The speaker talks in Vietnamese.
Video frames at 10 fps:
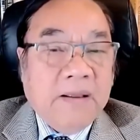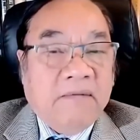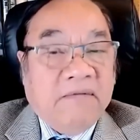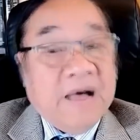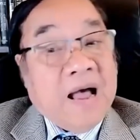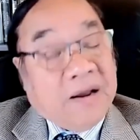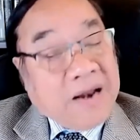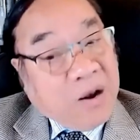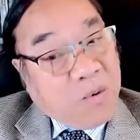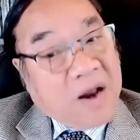và
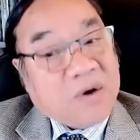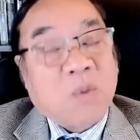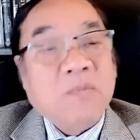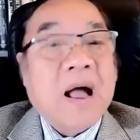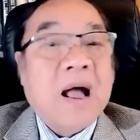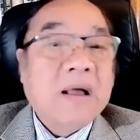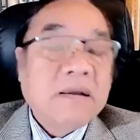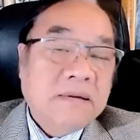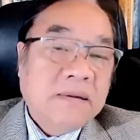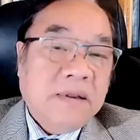Đài Loan cũng đã
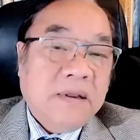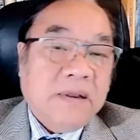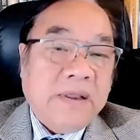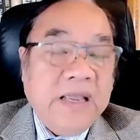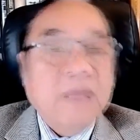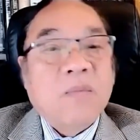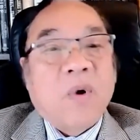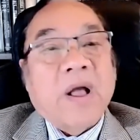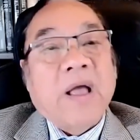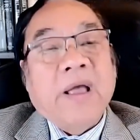ký
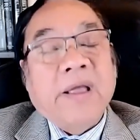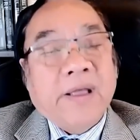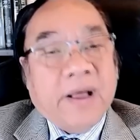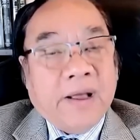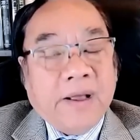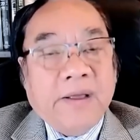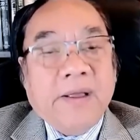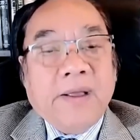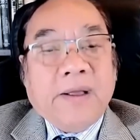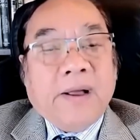một cái uh,
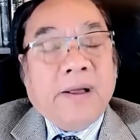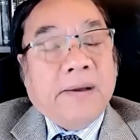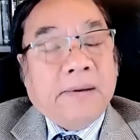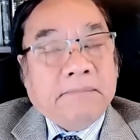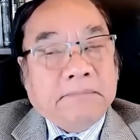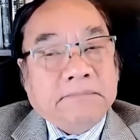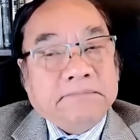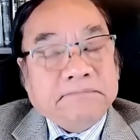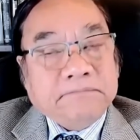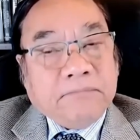uh,
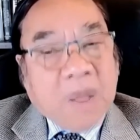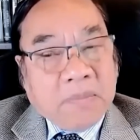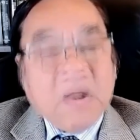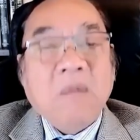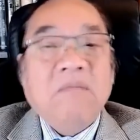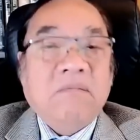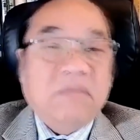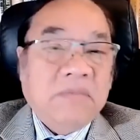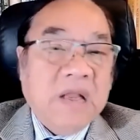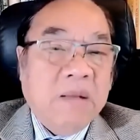hợp đồng
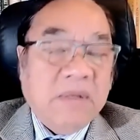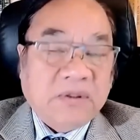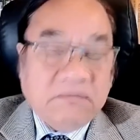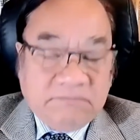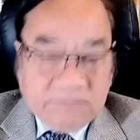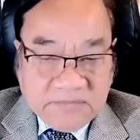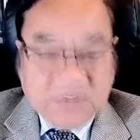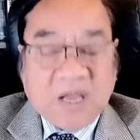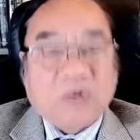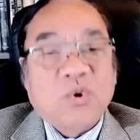để mà
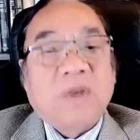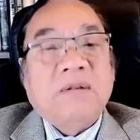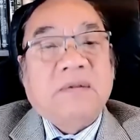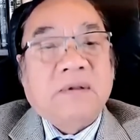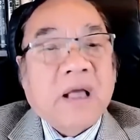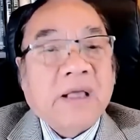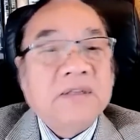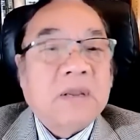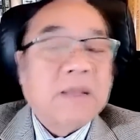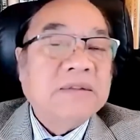sản xuất các cái
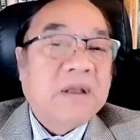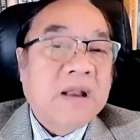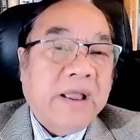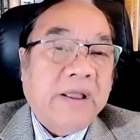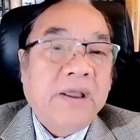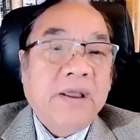chất bán dẫn này